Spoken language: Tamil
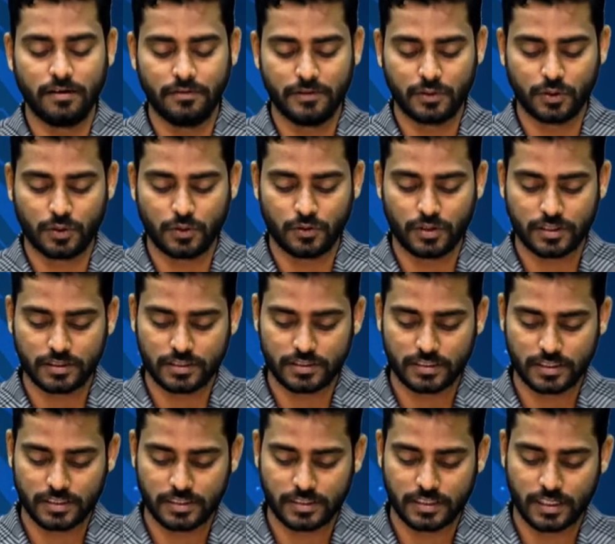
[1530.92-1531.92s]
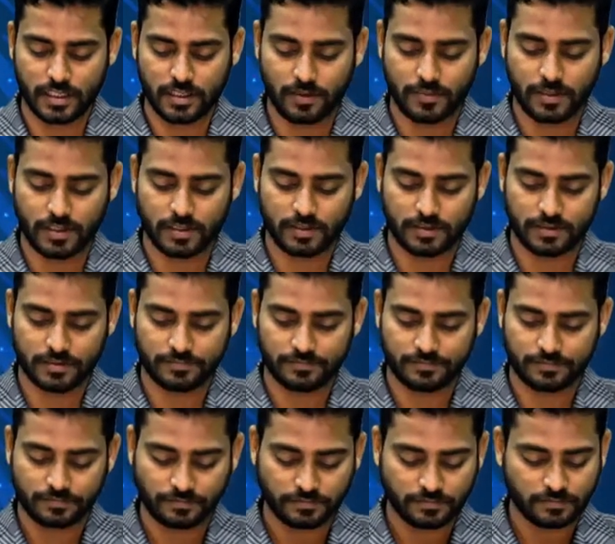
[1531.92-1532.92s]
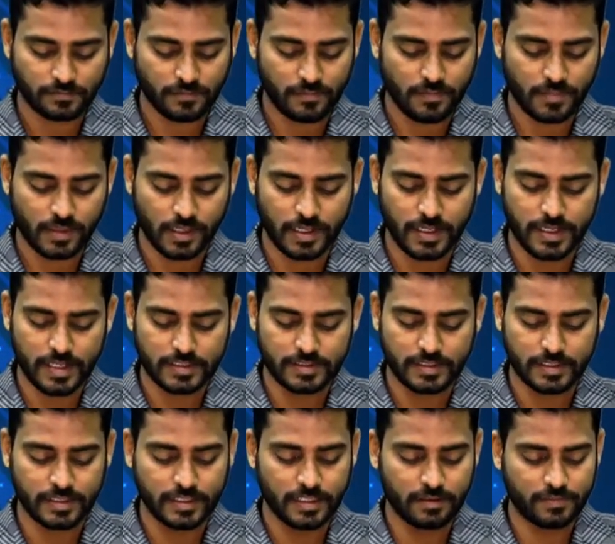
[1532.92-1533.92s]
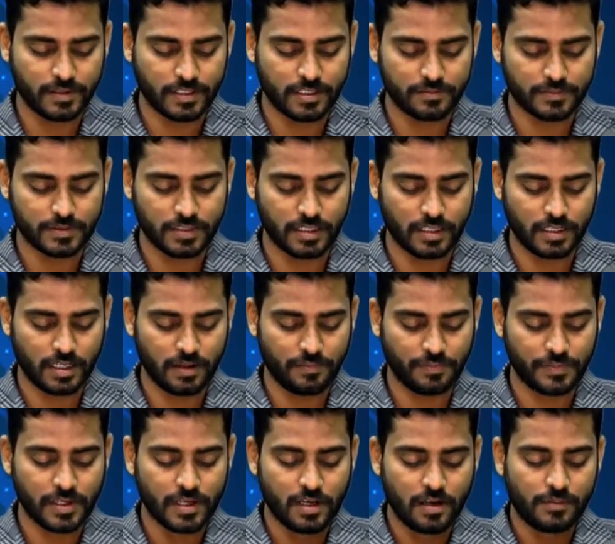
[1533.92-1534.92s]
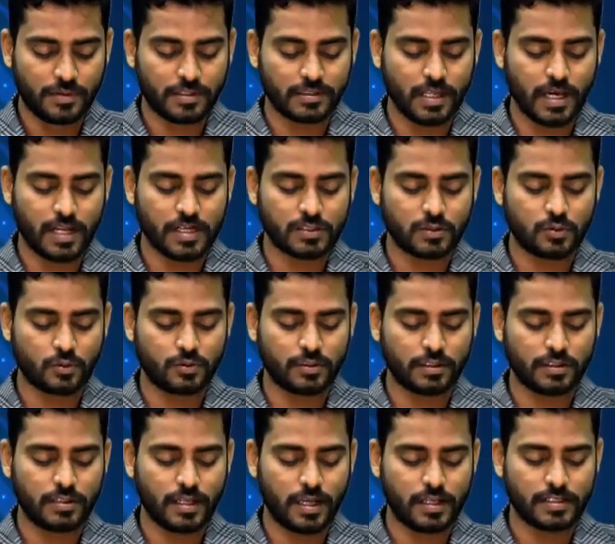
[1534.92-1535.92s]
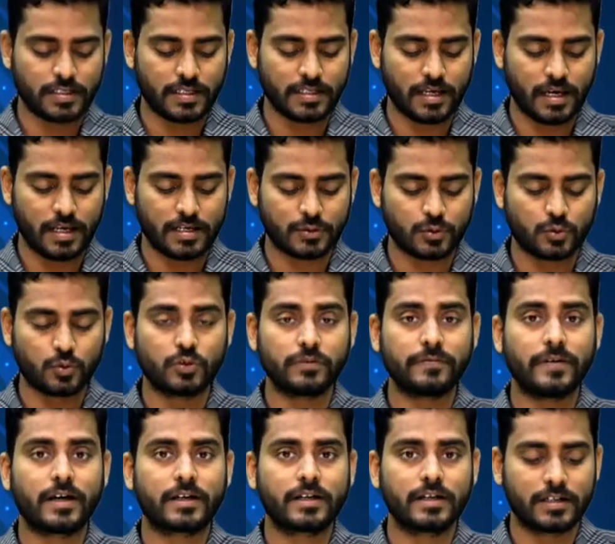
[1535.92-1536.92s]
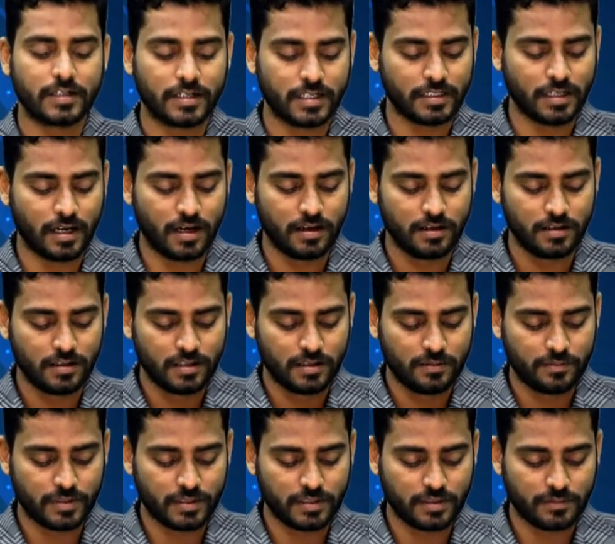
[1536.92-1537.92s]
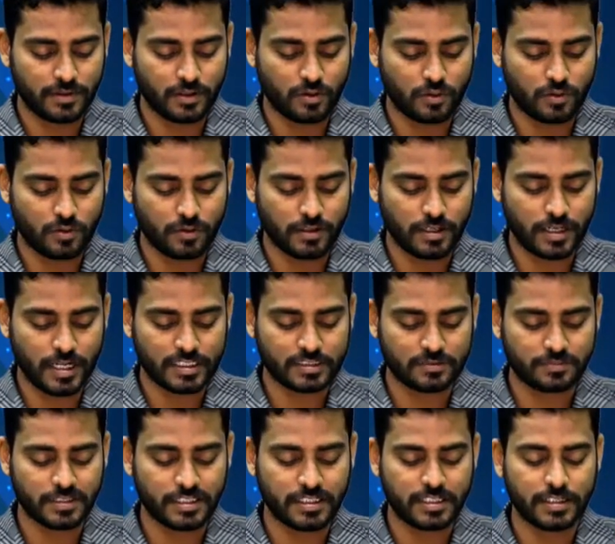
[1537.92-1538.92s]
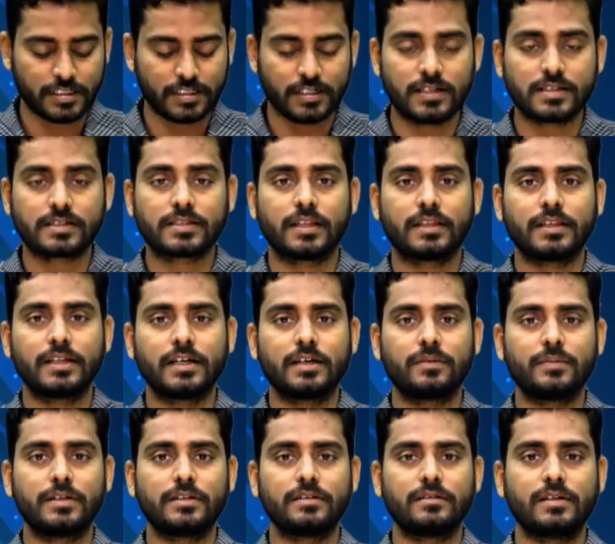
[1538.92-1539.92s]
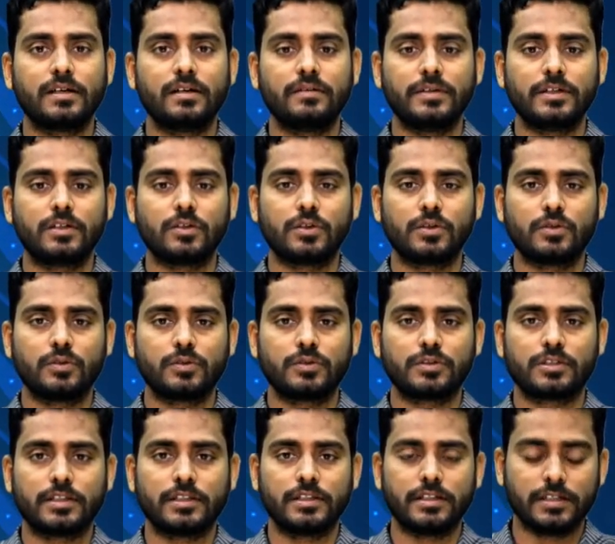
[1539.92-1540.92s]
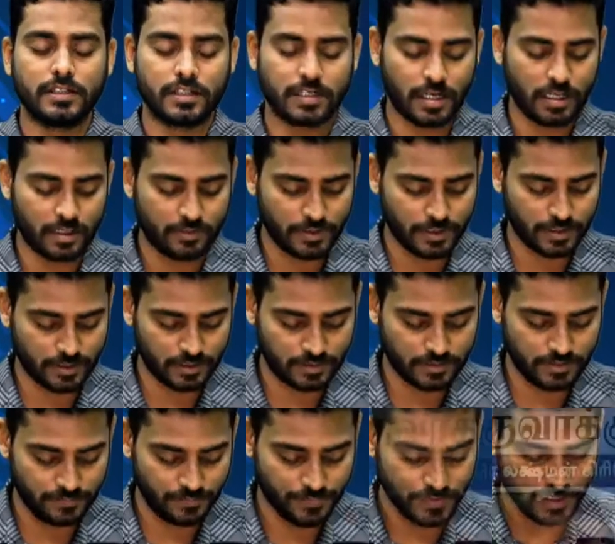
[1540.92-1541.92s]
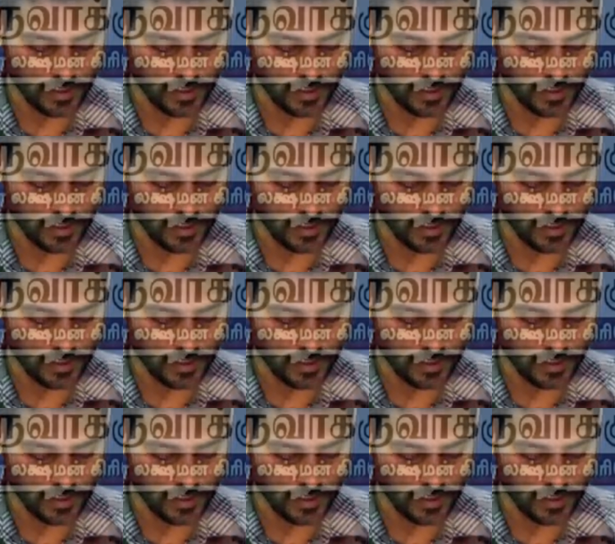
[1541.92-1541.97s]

கேள்விக்குறியோடு அந்த செய்தி காணப்படுகிறது ஏனைய செய்திகள் பக்கம் செல்லலாம் பிரதான சூத்திரதாரியை அரசு உருவாக்குகிறதா பிரதம கொரோட லக்ஷ்மண் கிரியல்ல சந்தேகம் என்று கேள்விக்குறியுள்ள ஒரு செய்தி இங்கு காணப்படுகிறது